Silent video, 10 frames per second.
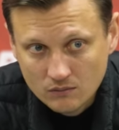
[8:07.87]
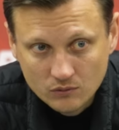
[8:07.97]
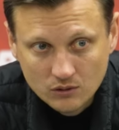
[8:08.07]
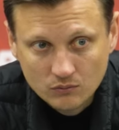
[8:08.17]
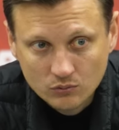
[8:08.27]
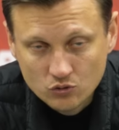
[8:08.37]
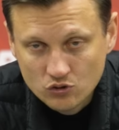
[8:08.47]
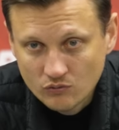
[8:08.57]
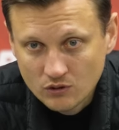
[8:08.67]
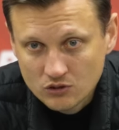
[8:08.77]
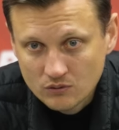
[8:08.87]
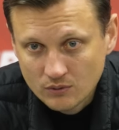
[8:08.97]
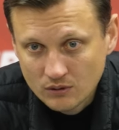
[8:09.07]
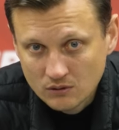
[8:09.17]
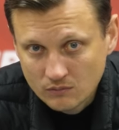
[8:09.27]
вот это вот очень важно.
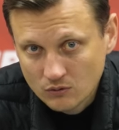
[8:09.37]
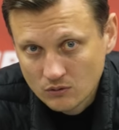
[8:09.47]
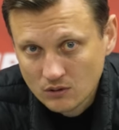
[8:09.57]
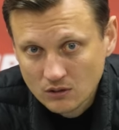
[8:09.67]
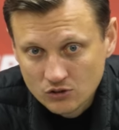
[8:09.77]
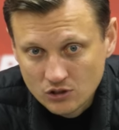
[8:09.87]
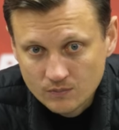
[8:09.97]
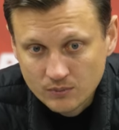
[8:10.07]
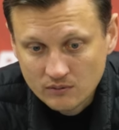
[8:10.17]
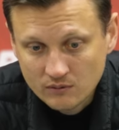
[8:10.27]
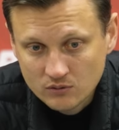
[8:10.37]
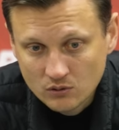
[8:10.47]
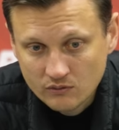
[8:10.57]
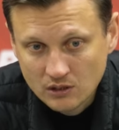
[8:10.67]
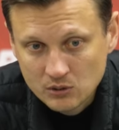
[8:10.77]
Поэтому сейчас э, все
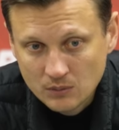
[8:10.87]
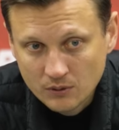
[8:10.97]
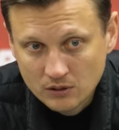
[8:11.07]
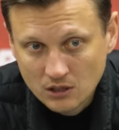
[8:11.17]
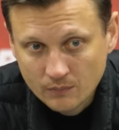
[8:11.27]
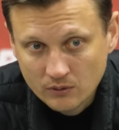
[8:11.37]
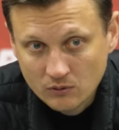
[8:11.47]
двигаемся поэтапно.